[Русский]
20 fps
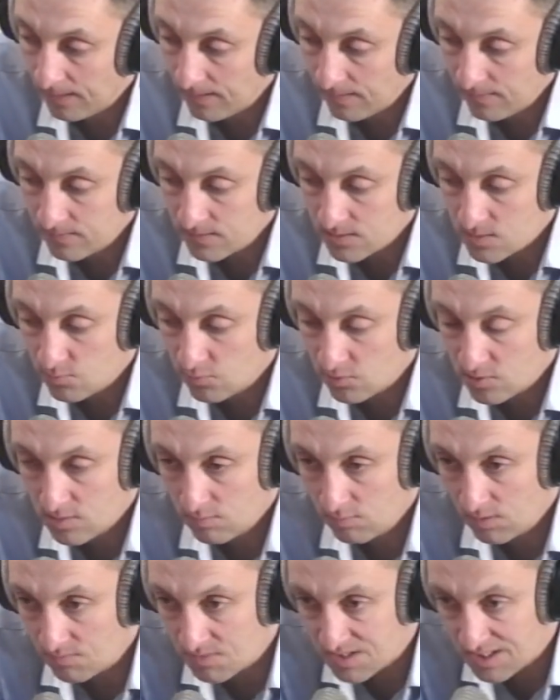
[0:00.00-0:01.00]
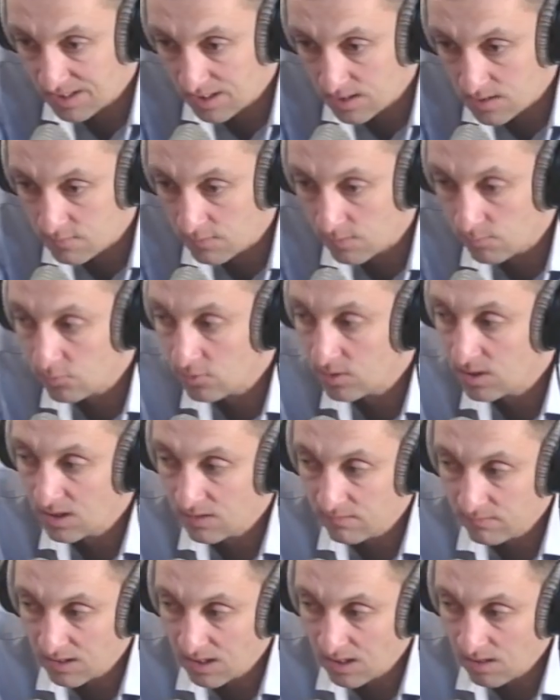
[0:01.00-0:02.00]
способом занять свободное
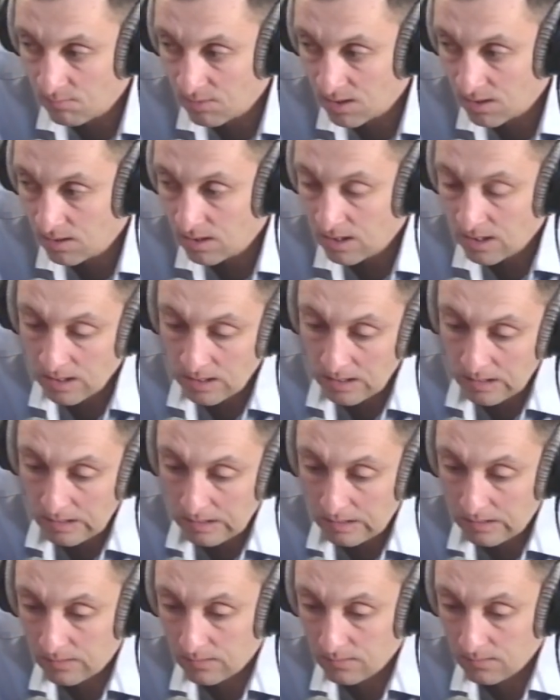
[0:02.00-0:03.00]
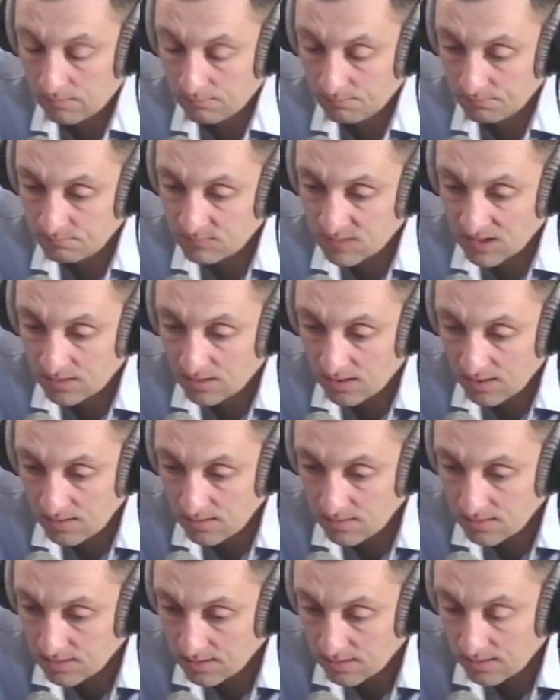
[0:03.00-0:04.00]
время, э, когда
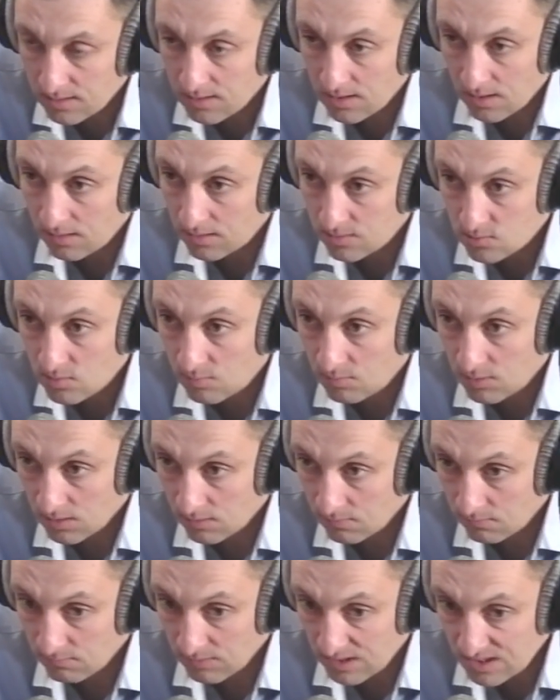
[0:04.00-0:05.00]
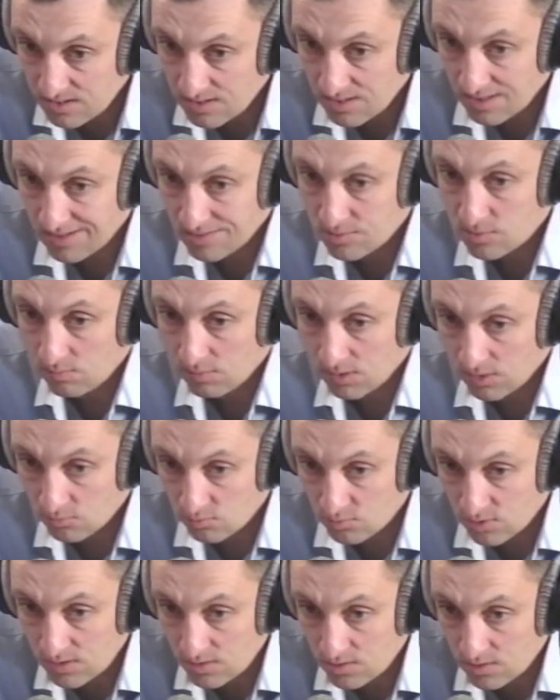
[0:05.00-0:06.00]
еда, особенно в России, особенно у
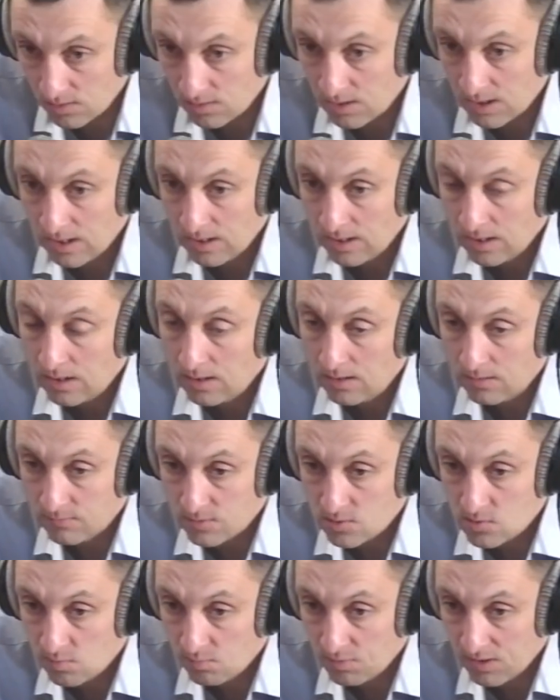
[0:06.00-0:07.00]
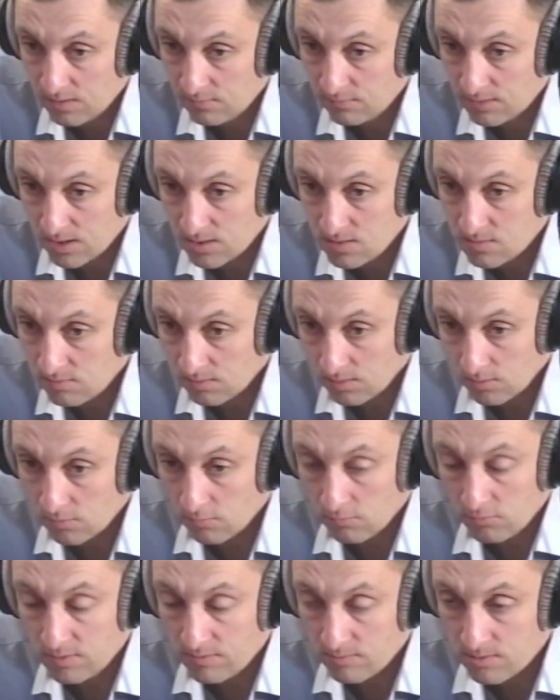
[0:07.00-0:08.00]
женщин, выступает в качестве такого
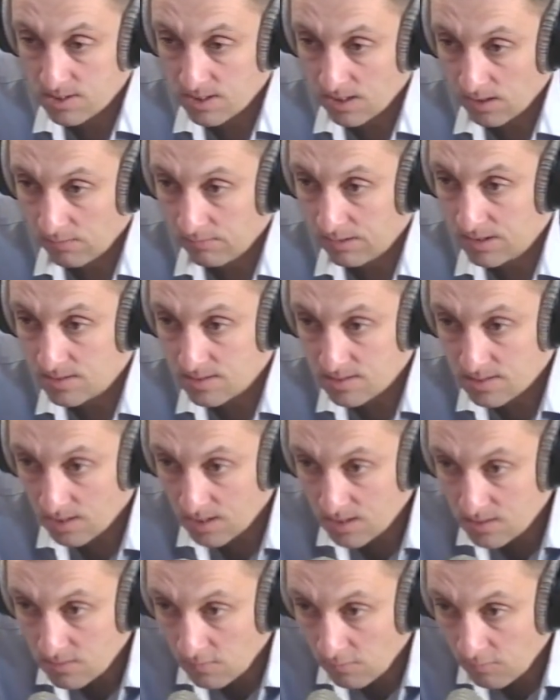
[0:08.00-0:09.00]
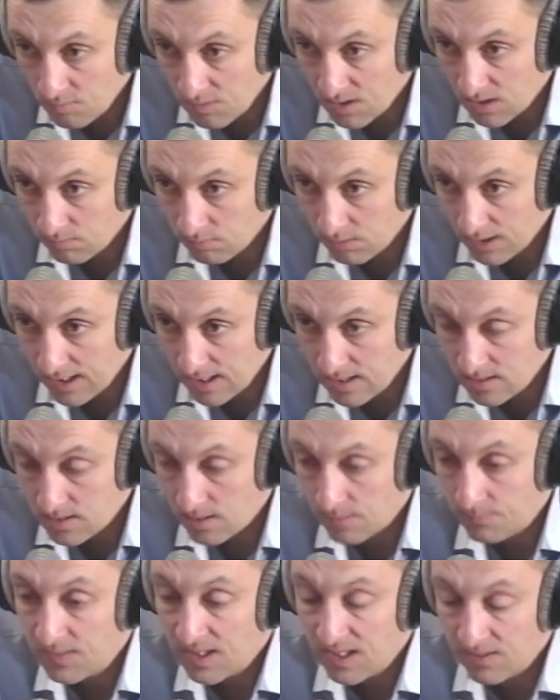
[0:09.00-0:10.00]
универсального антистрессового мероприятия.
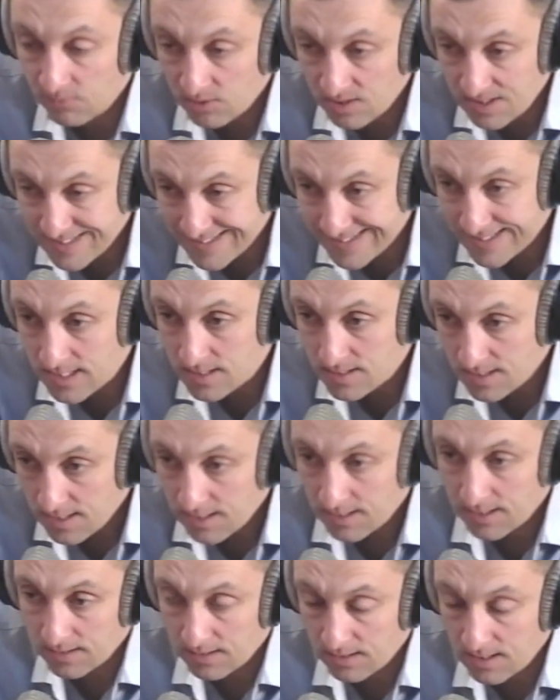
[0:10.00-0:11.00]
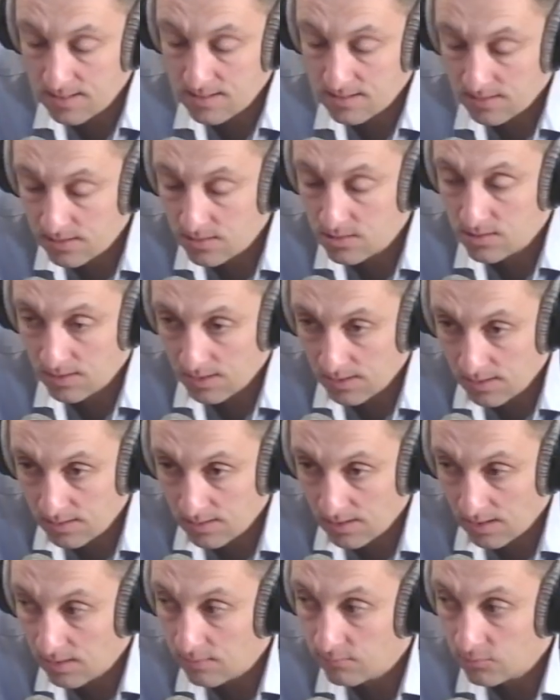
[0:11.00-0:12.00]
И вот здесь как раз лишняя еда.
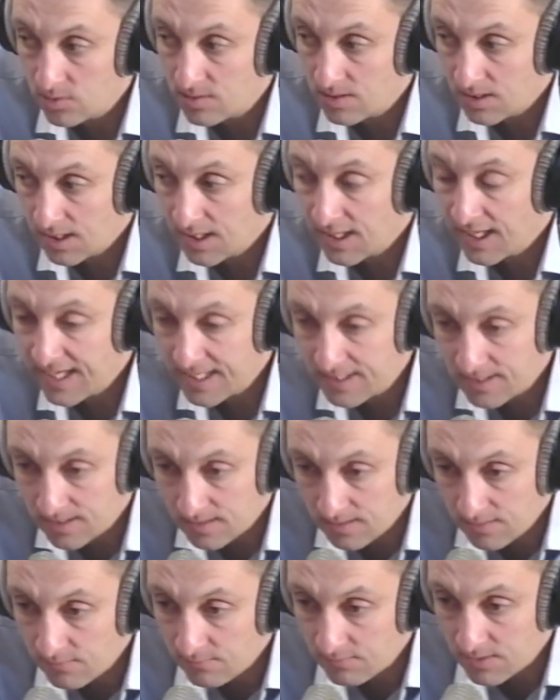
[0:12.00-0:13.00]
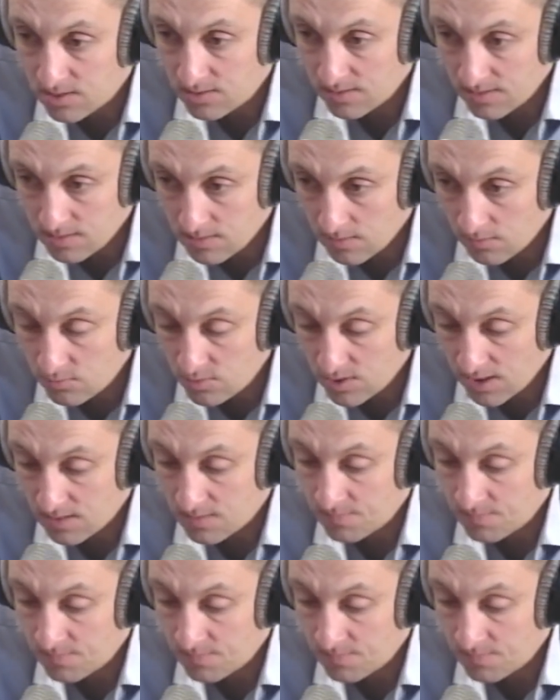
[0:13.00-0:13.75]
Вот это важно исключать